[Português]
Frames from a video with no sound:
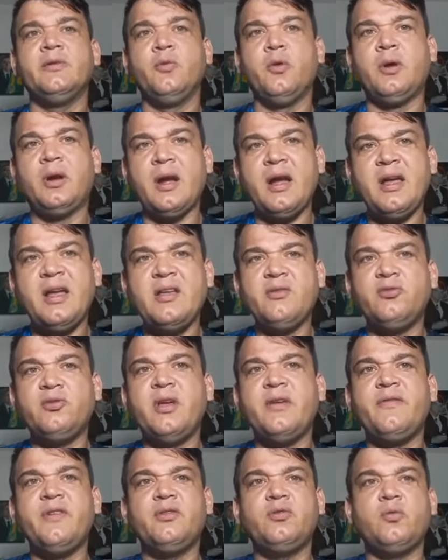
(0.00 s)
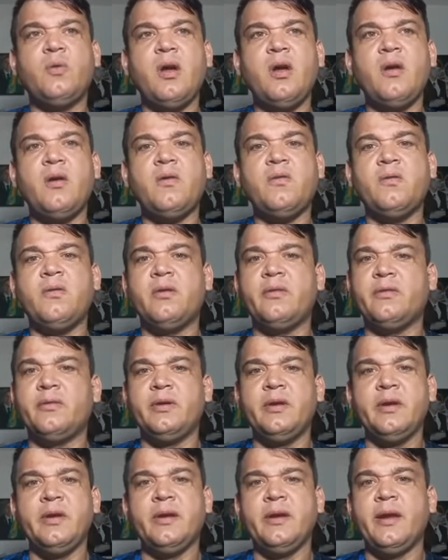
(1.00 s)
no caso da eventual
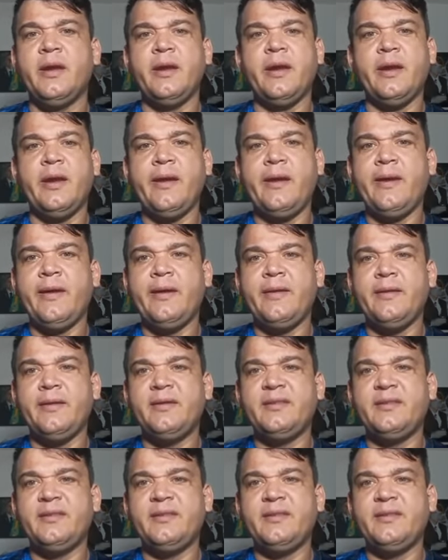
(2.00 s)
é,